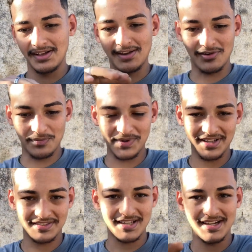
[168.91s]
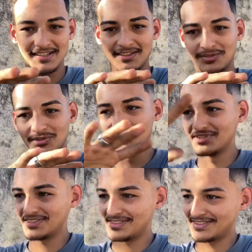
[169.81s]
acompanha a saga de todos
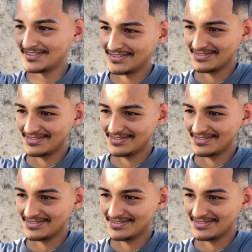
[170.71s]
esses.